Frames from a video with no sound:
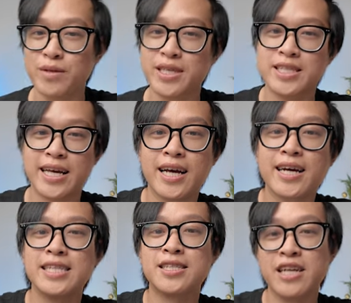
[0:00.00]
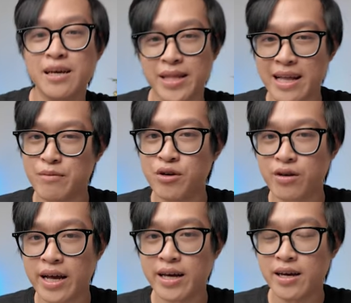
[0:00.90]
Mình chia sẻ cái case study mình làm
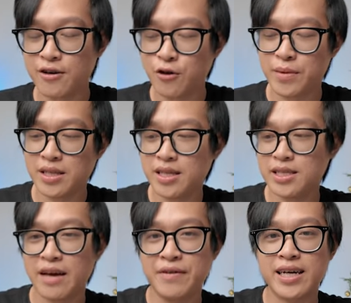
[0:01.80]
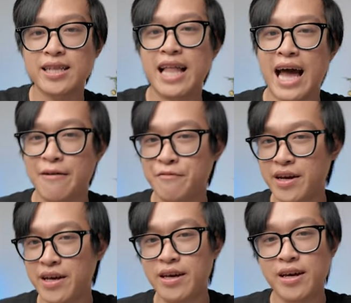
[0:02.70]
được này, rồi mình chia sẻ về cách làm,
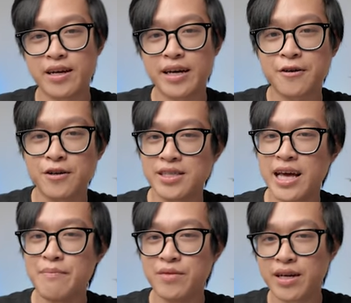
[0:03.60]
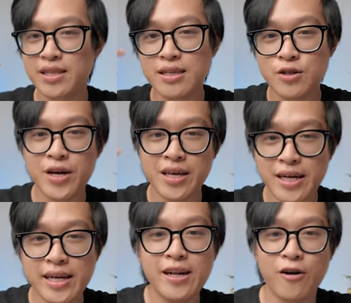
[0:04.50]
về cái concept, những cái tư duy, những cái lý